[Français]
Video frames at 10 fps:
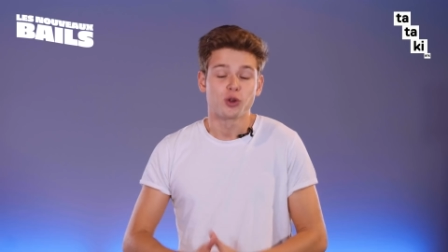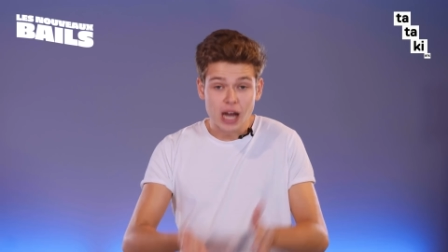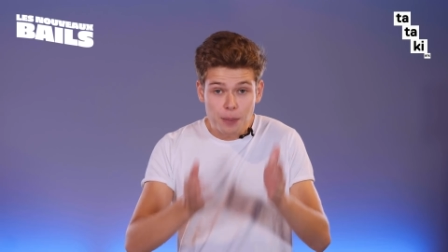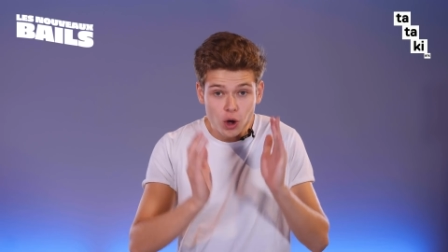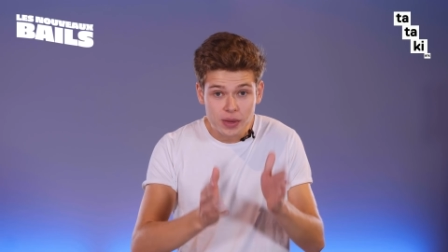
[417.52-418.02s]
Donc
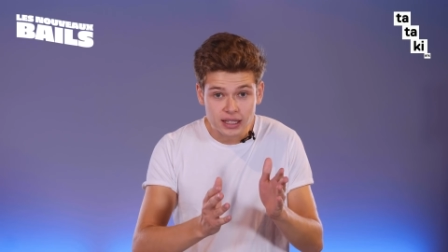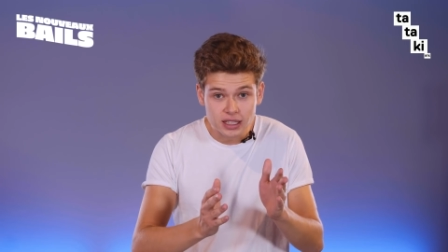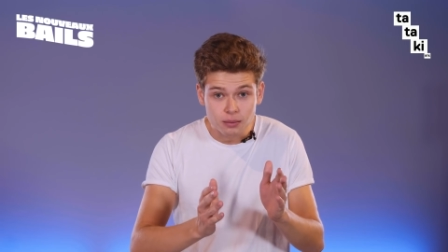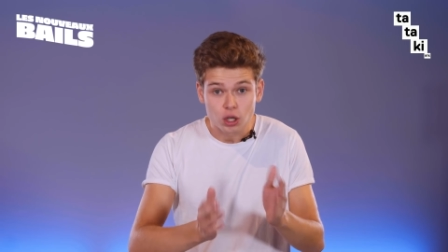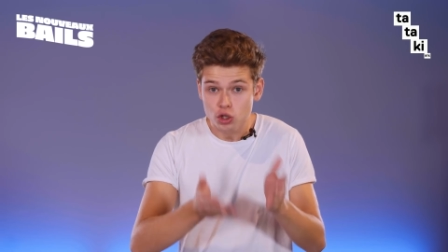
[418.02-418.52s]
la première
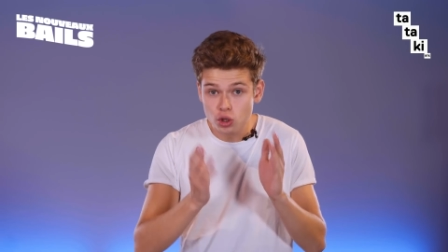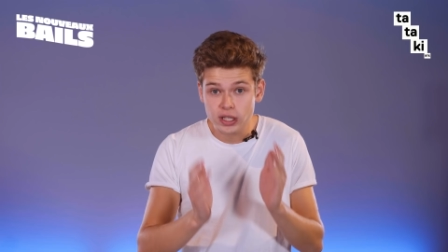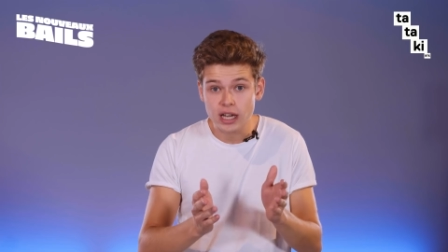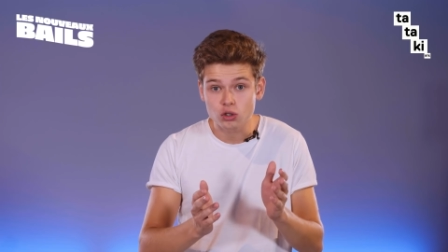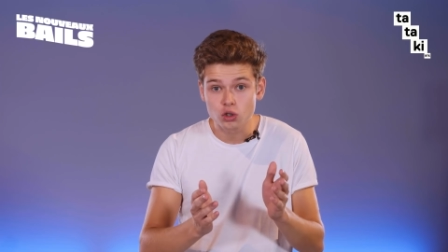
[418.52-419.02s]
team, ceux
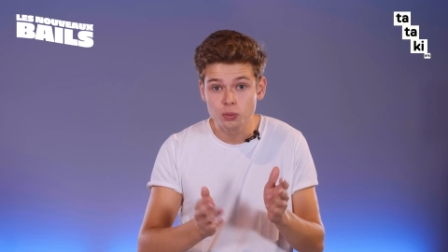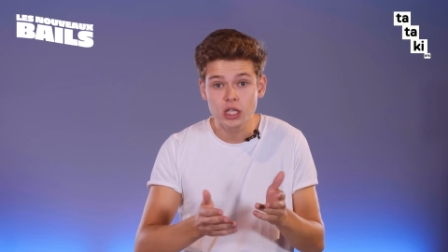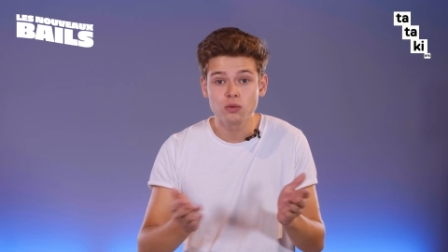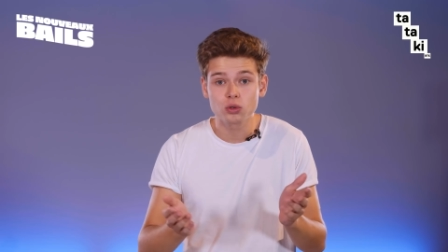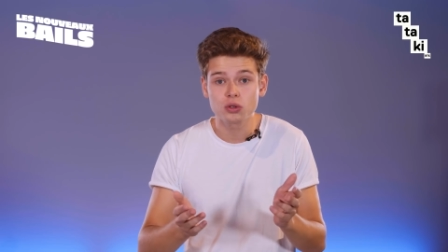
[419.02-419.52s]
qui assument,
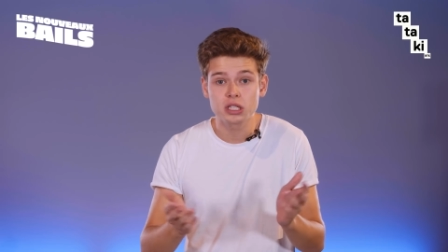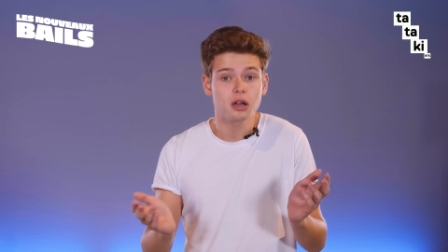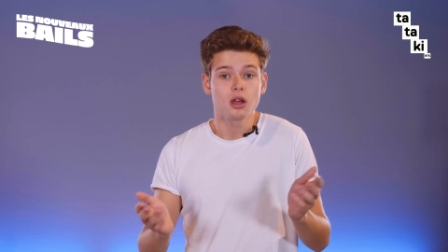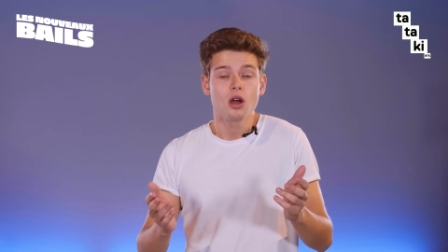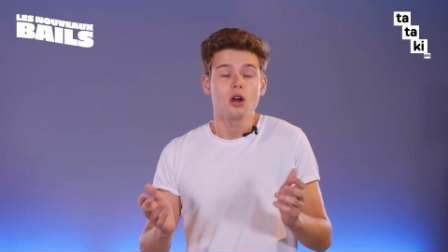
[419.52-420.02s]
ils vont te
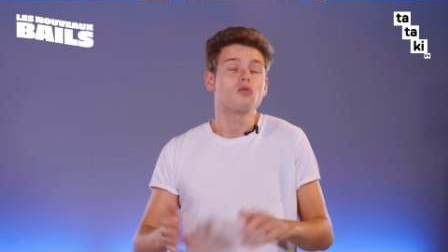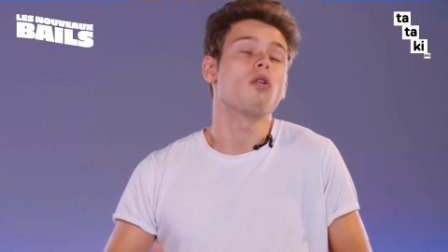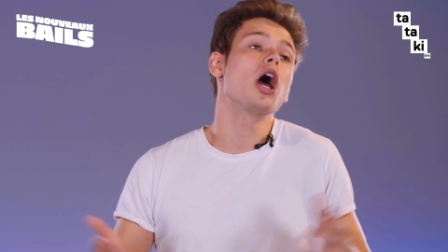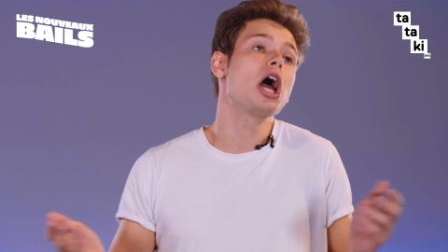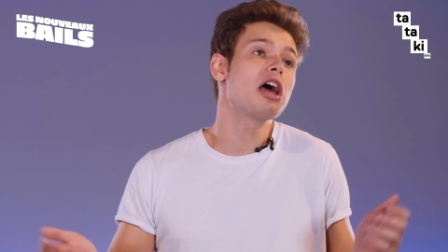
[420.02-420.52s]
dire
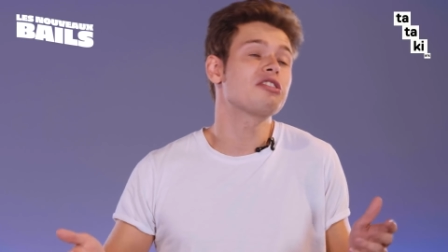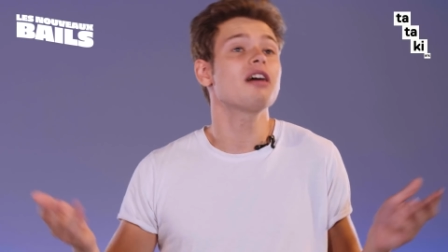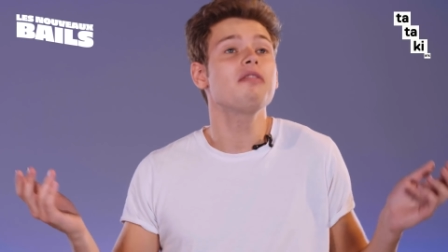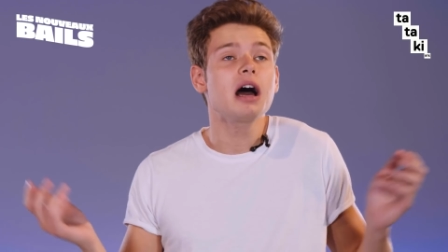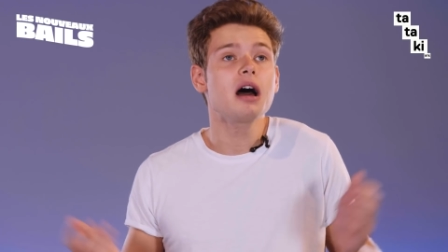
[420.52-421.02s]
Ouais,
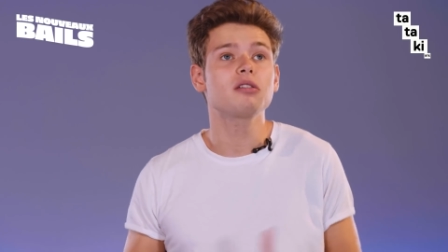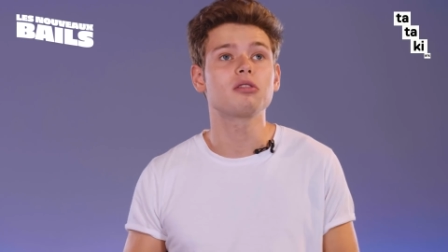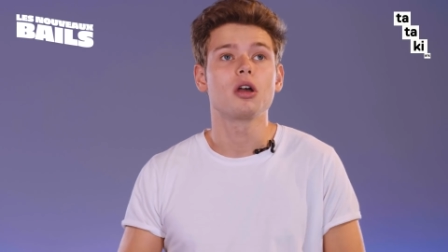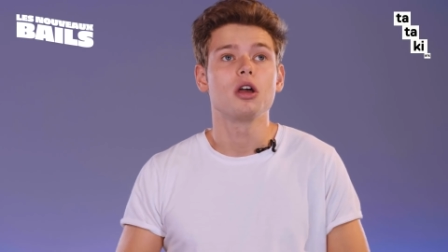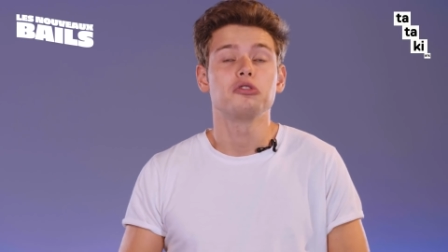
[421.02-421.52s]
ça va,
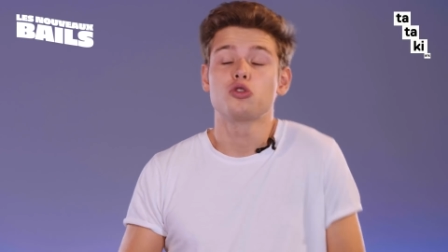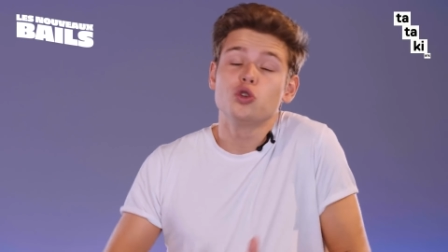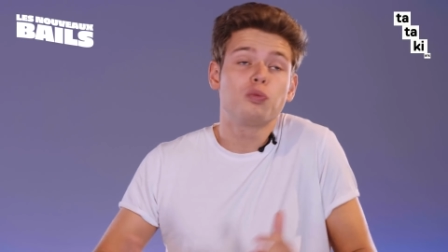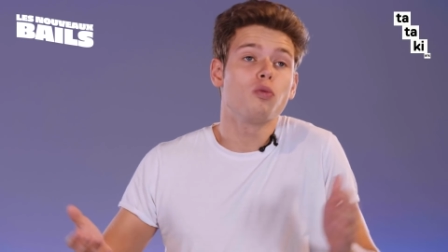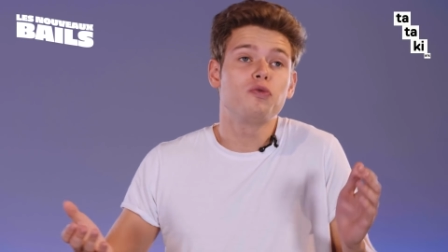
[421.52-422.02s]
c'est
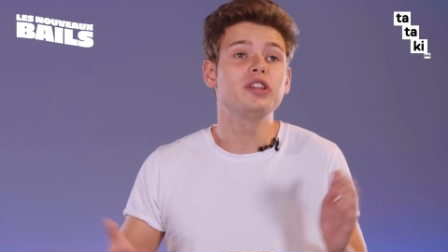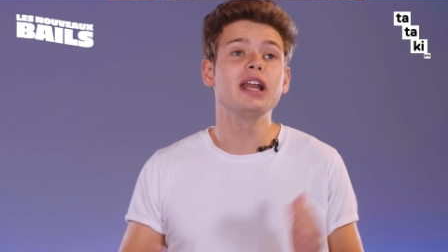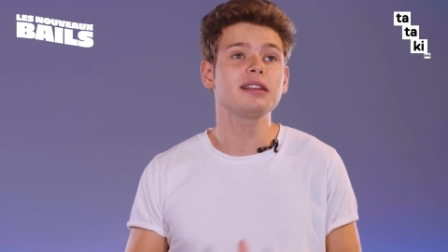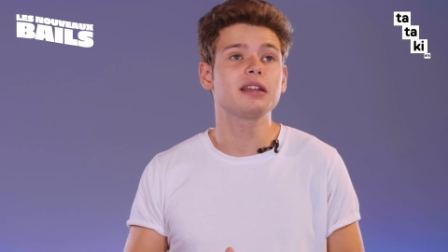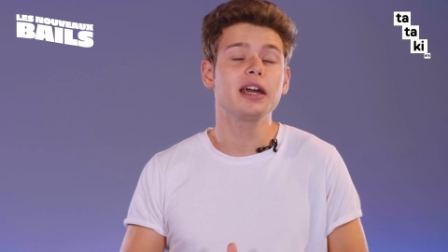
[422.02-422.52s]
juste pour me
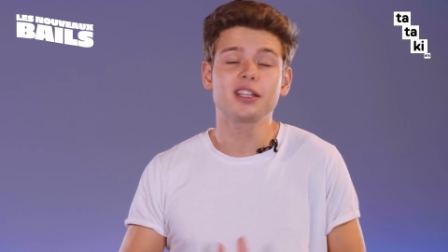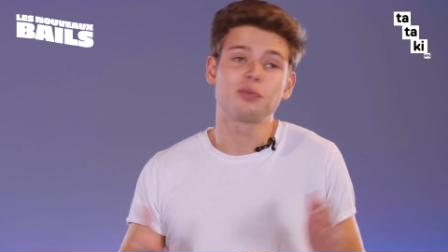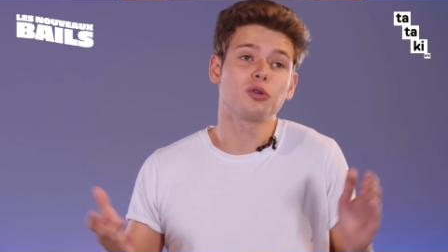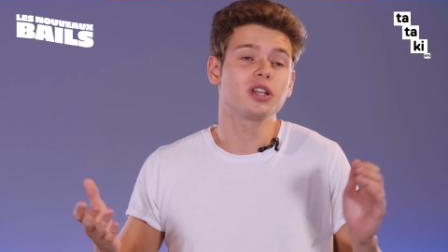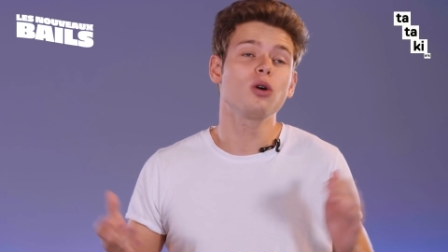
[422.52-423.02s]
vider la
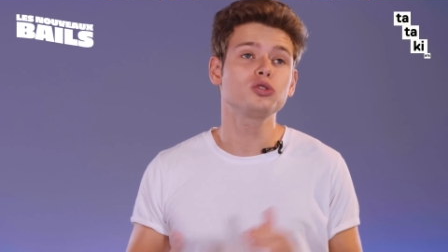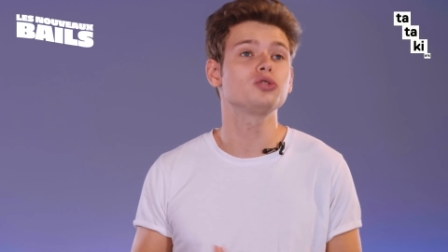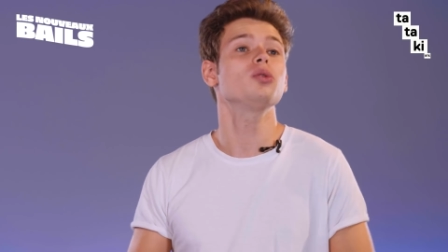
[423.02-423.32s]
tête, penser à autre